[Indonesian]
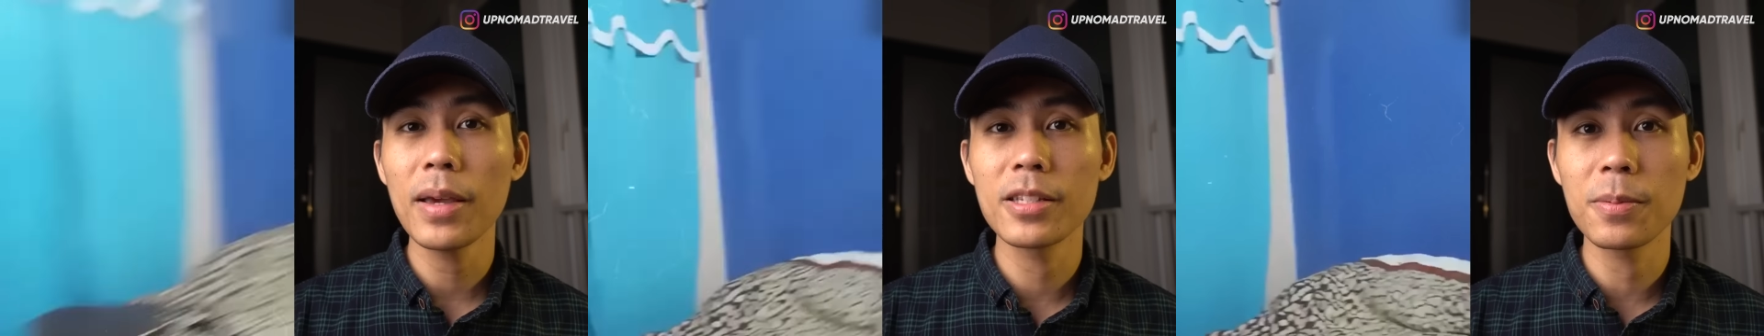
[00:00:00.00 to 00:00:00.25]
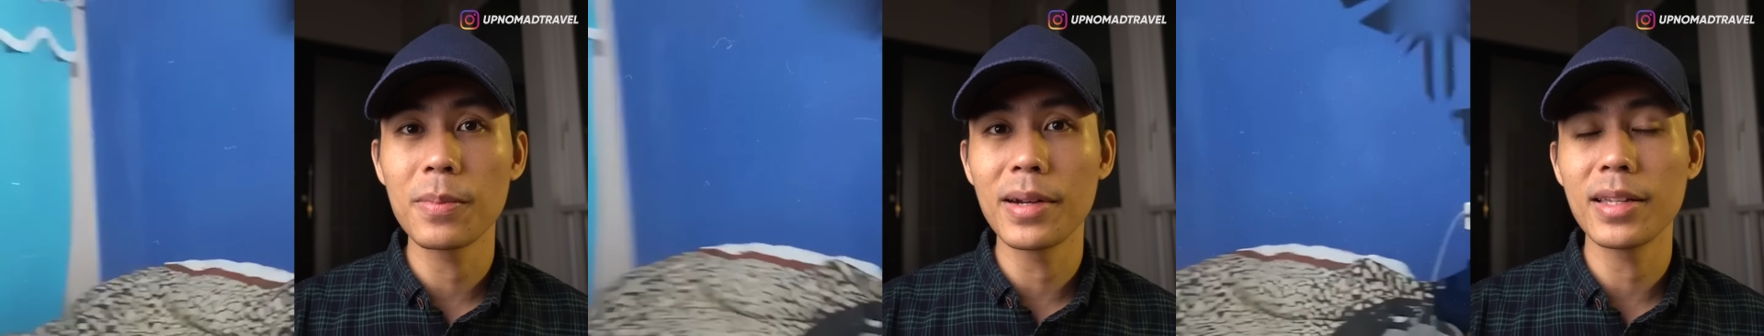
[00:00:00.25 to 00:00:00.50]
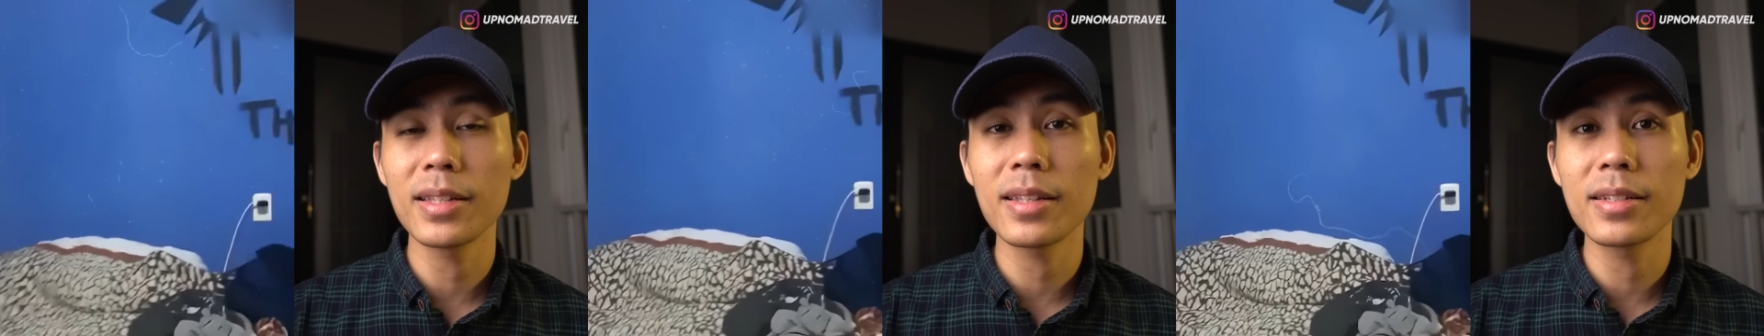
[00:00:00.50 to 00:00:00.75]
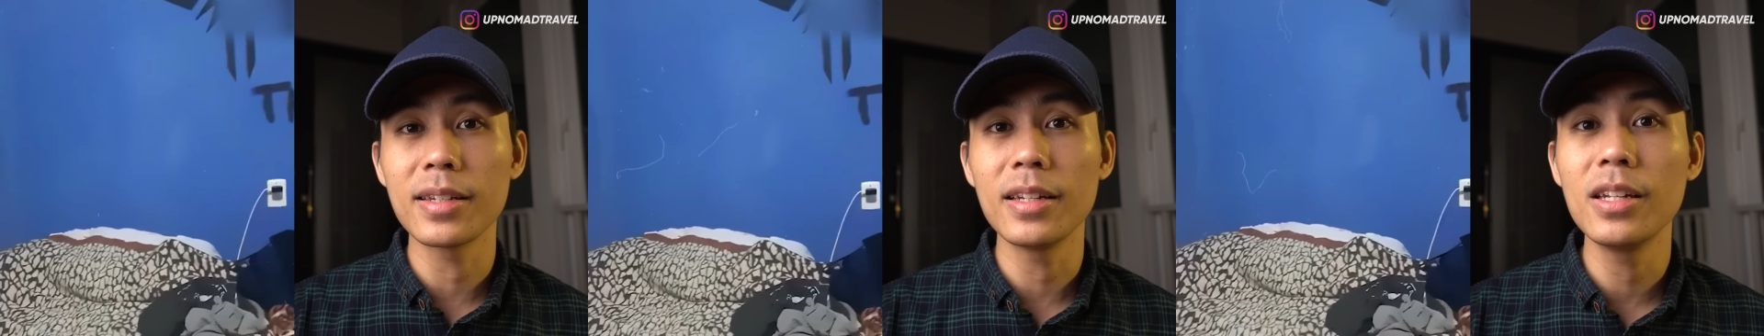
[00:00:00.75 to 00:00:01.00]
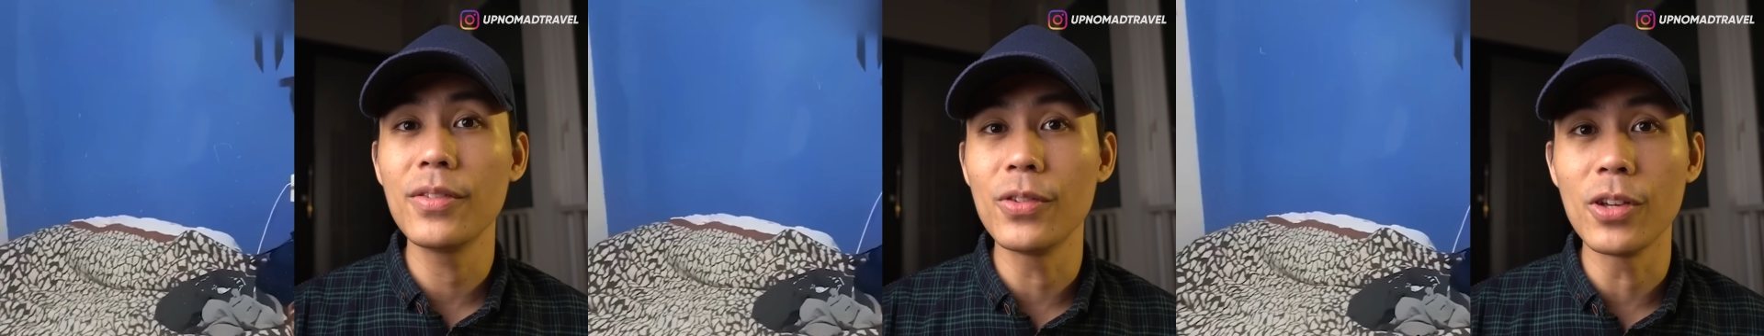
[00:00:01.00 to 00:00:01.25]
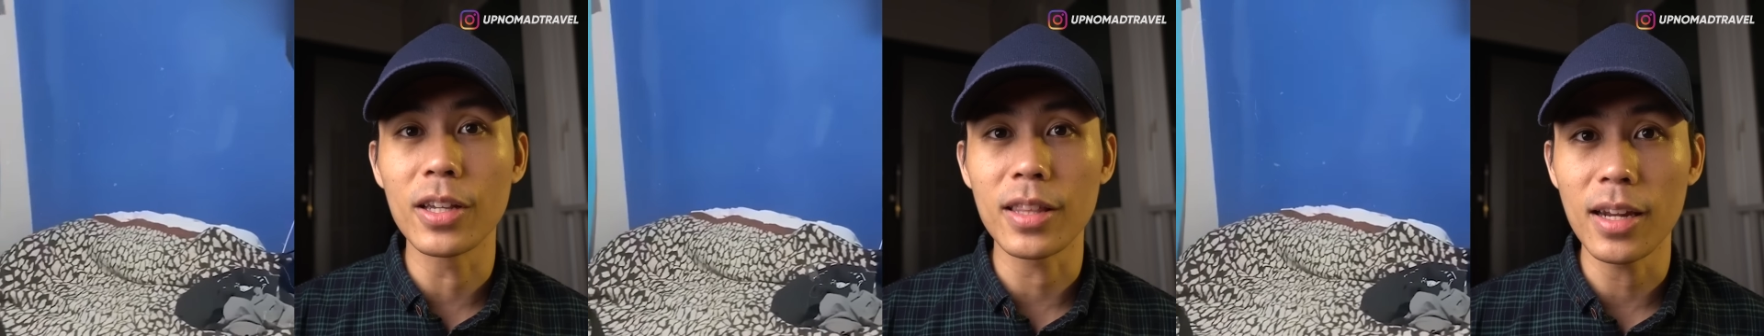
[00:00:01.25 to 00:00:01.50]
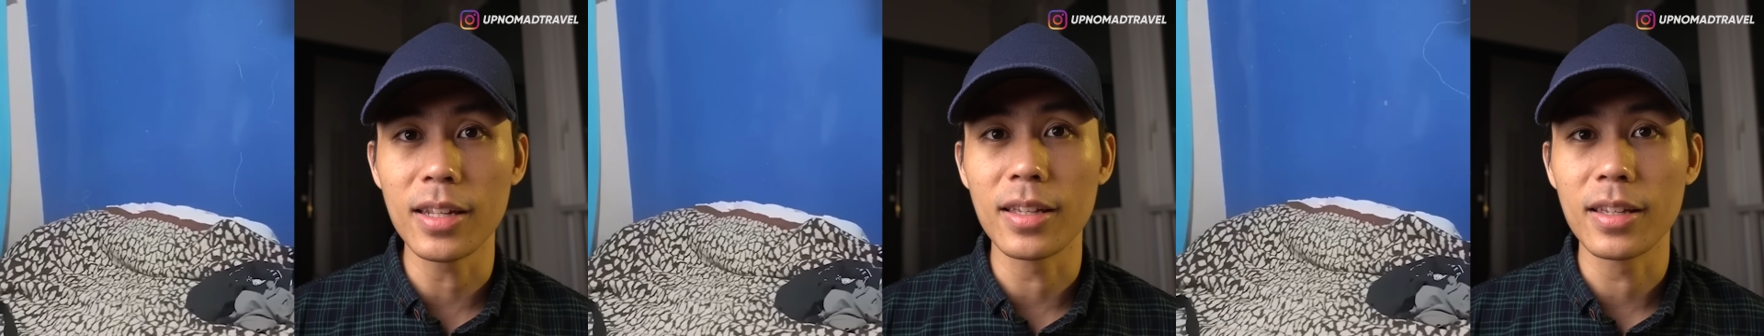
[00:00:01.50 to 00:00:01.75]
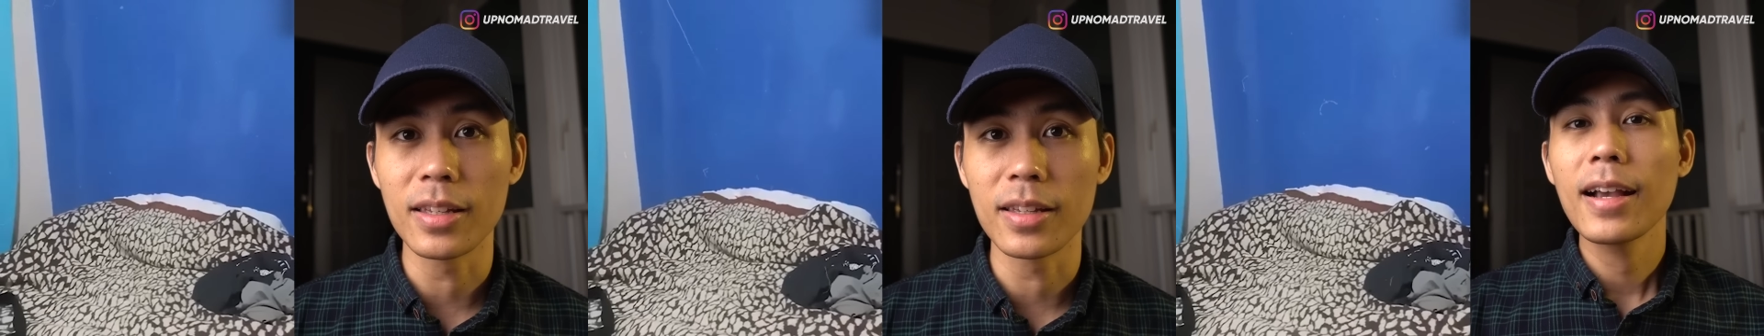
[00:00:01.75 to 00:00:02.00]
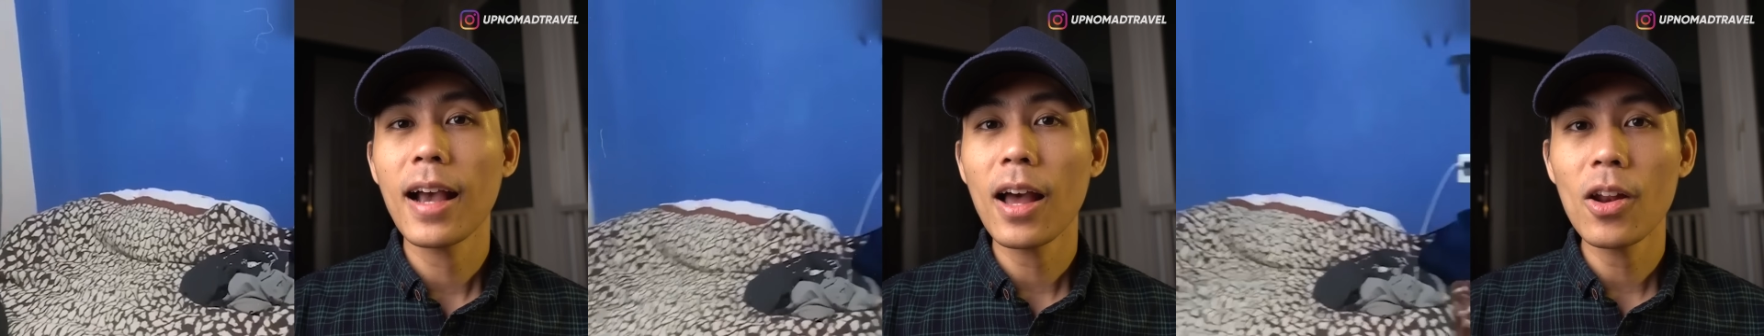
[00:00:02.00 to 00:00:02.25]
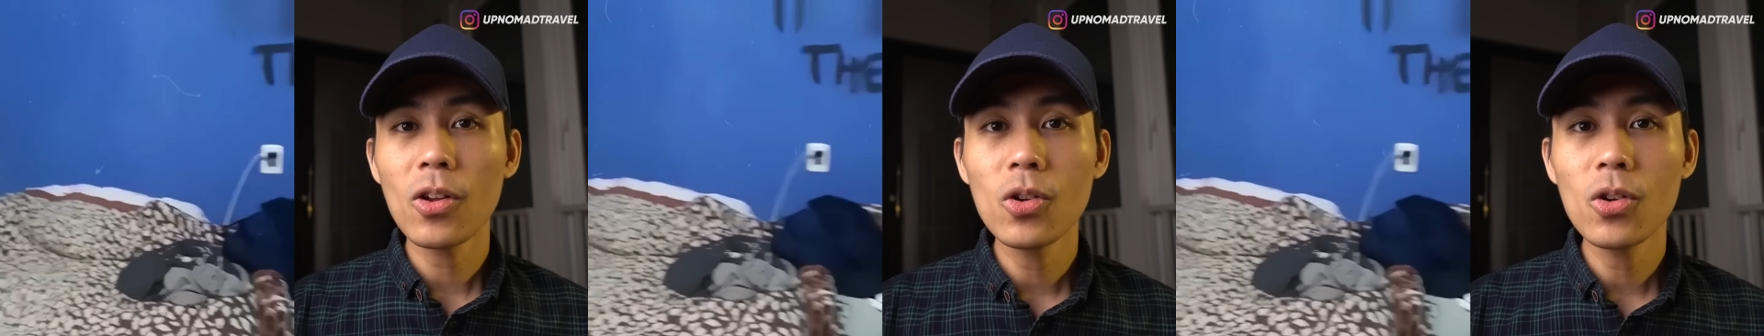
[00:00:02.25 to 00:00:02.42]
yang sebenarnya terjadi di video yang tadi. Kalau